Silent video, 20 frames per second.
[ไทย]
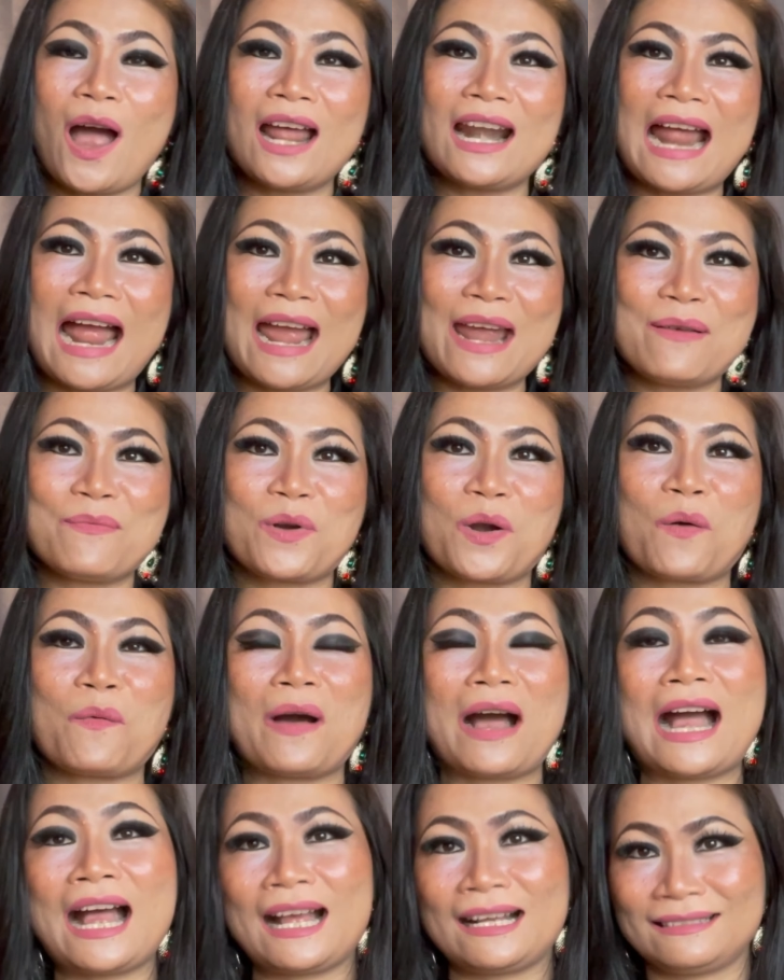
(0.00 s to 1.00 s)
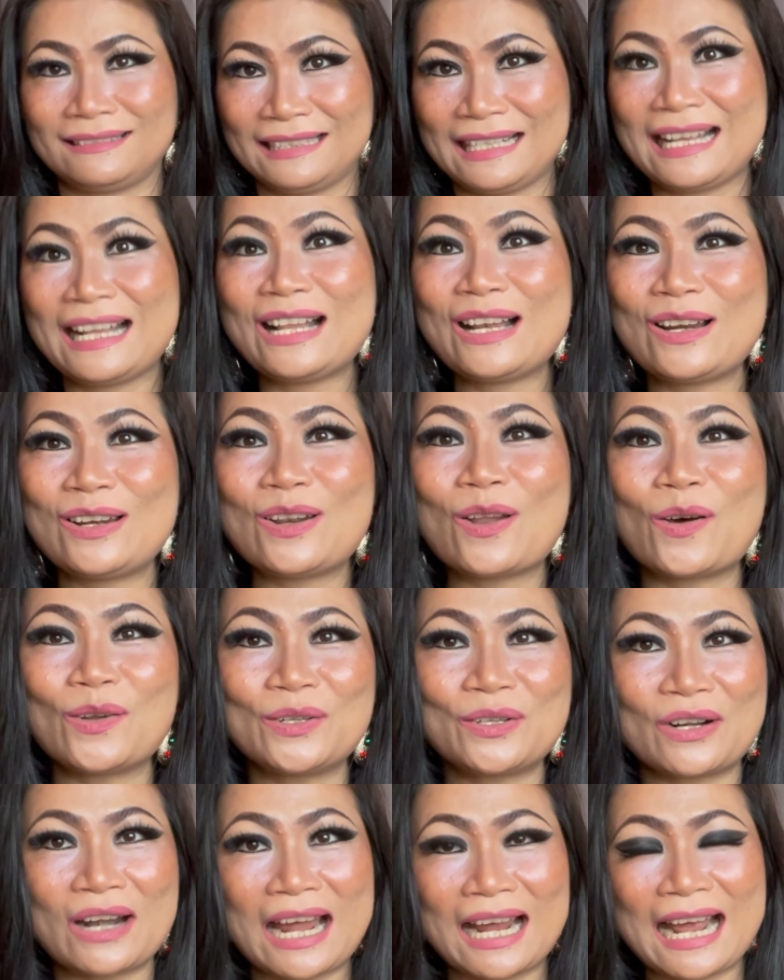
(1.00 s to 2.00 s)
ราะอะไร เพราะว่าล
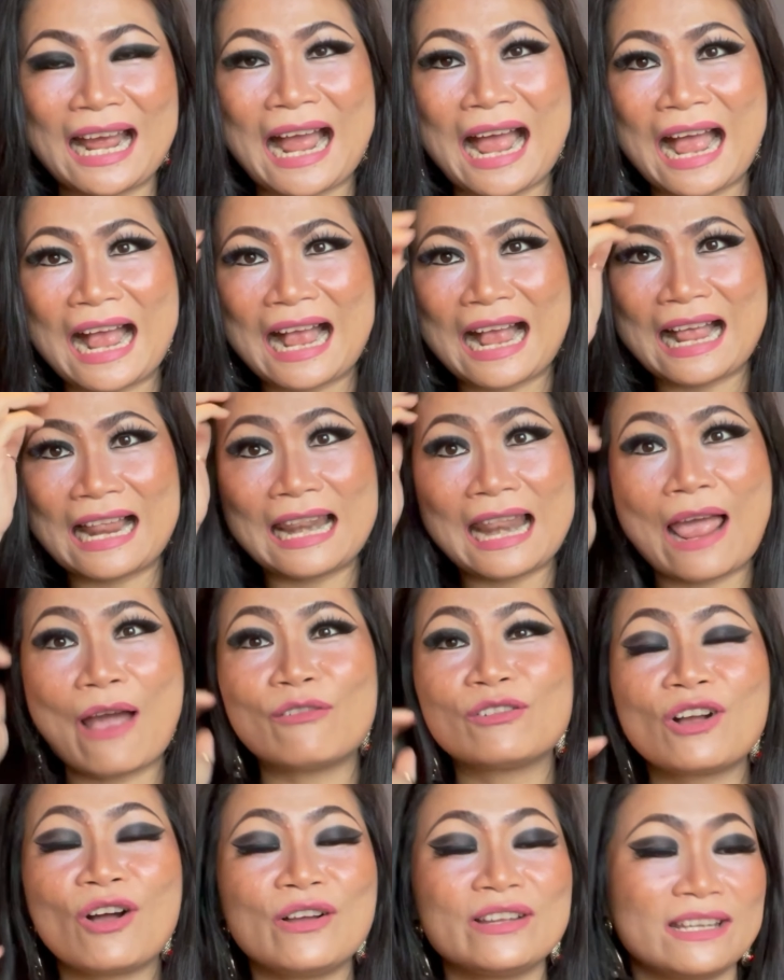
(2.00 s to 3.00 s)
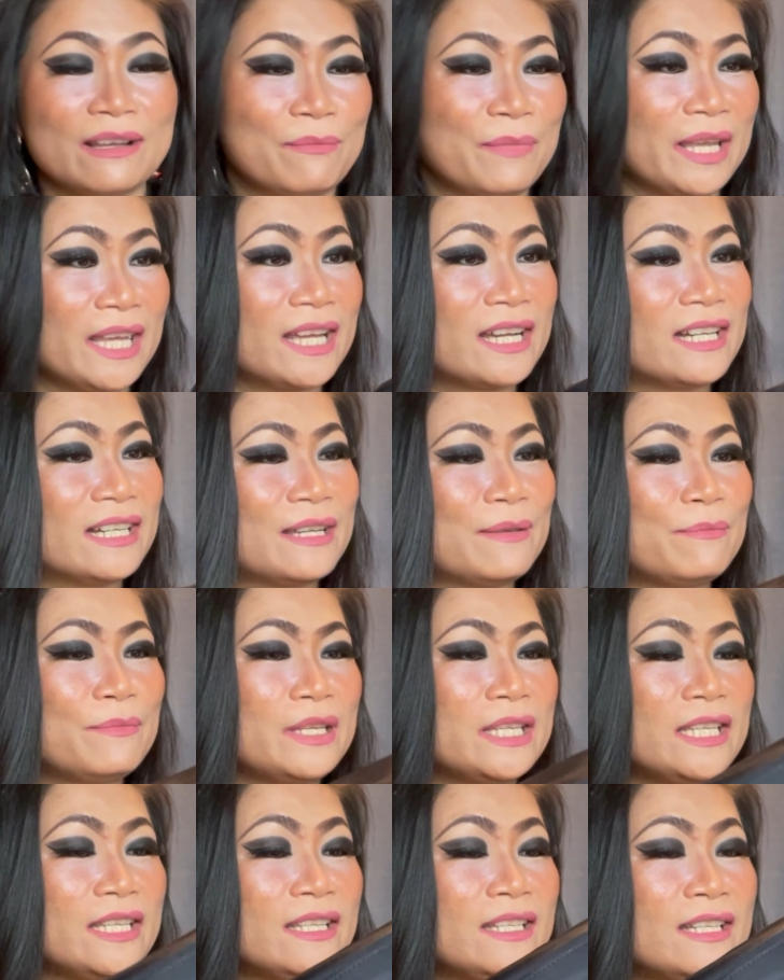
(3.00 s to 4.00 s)
ดราคาแล้วก็ยังไม่เคย
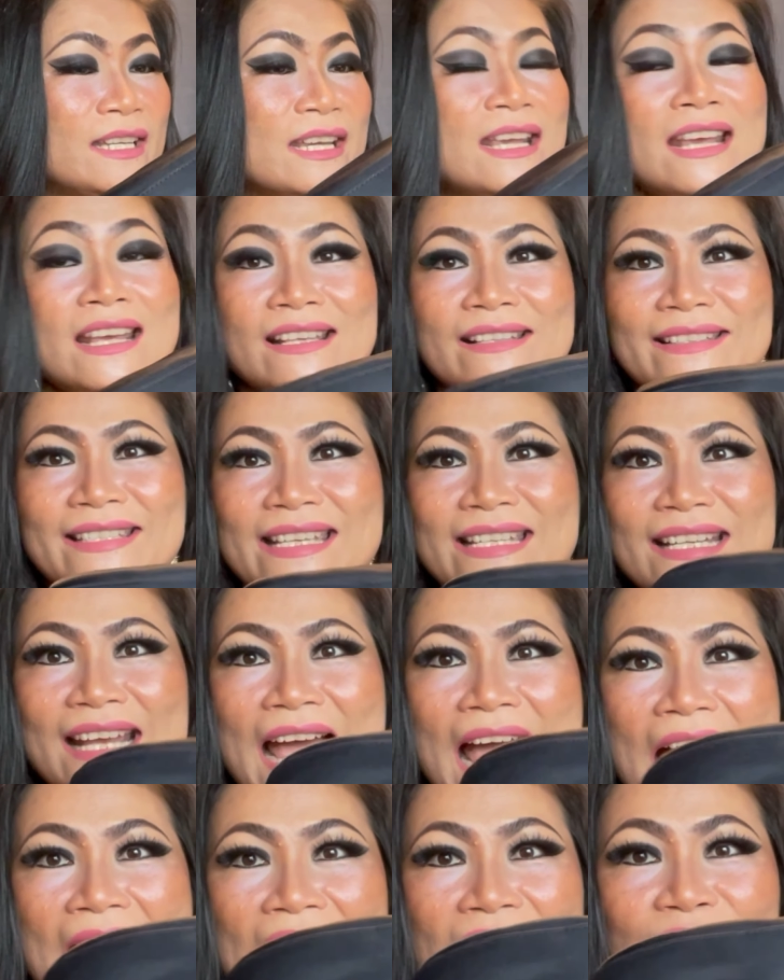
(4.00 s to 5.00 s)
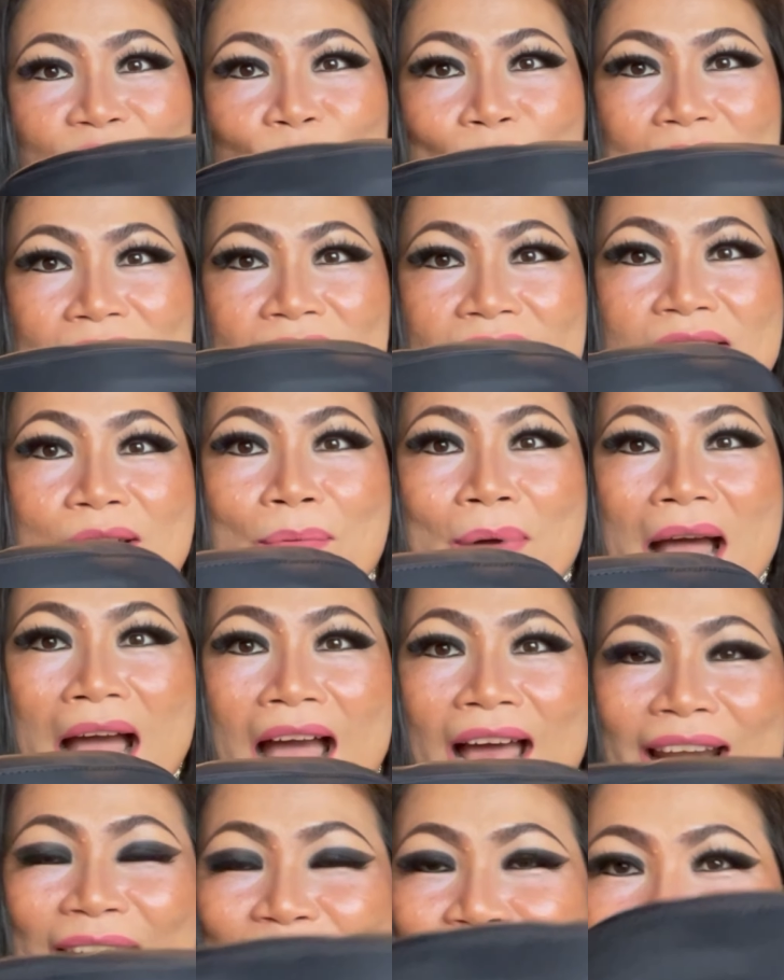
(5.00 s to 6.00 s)
มีสินค้าหรือว่าเสื้อผ้าอะ